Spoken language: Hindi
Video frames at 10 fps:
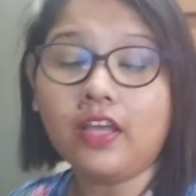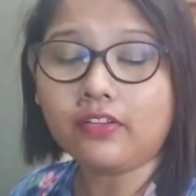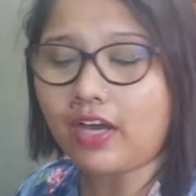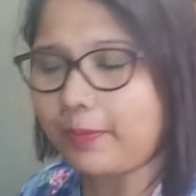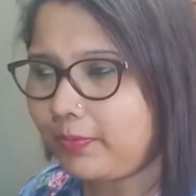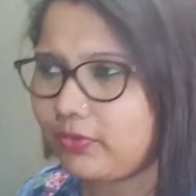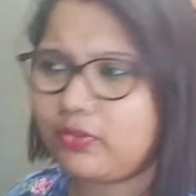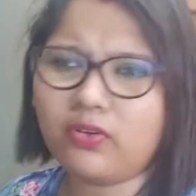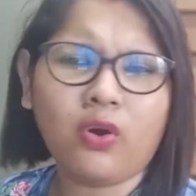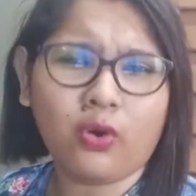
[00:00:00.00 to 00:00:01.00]
तो आप लोगों
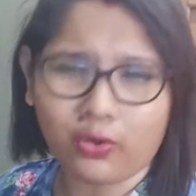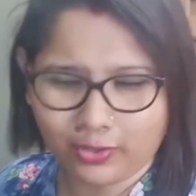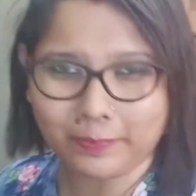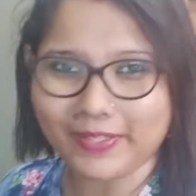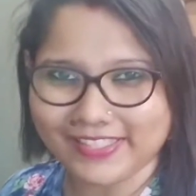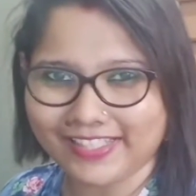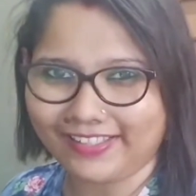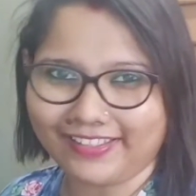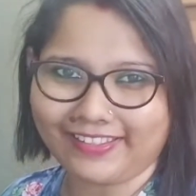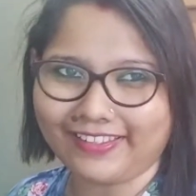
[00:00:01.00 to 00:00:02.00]
को होप अच्छा
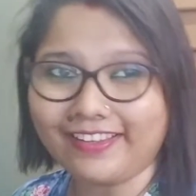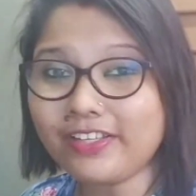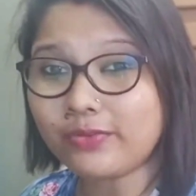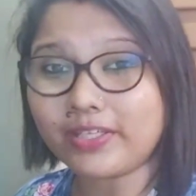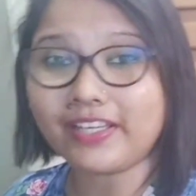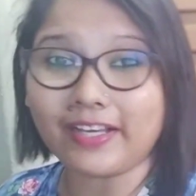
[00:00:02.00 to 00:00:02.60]
लगेगा क्योंकि